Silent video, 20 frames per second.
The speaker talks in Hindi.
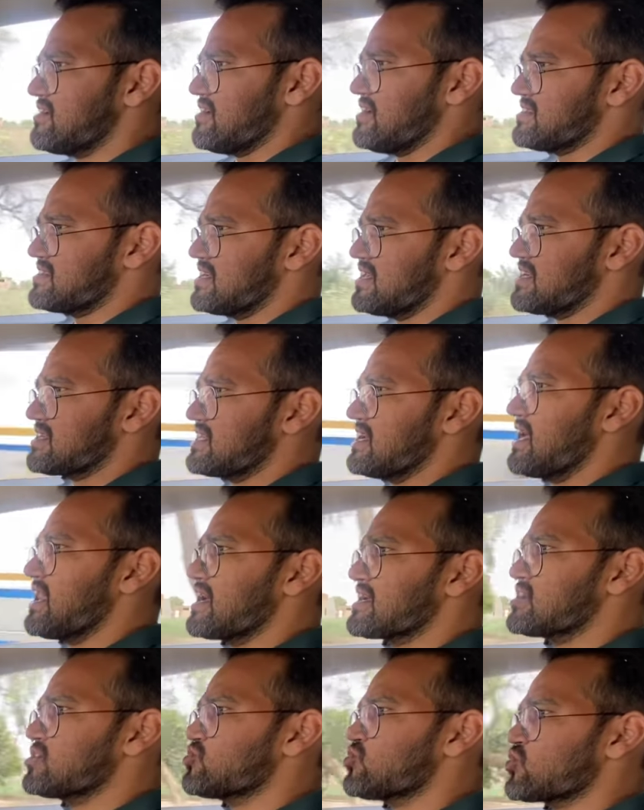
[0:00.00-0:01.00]
अच्छा लगता है
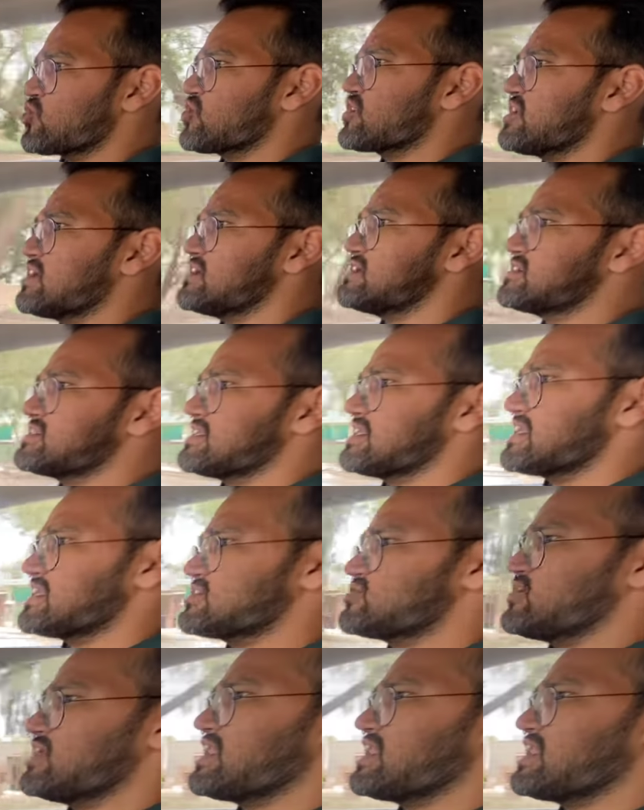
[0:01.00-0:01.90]
हालांकि दोनों का स्टेयरिंग जो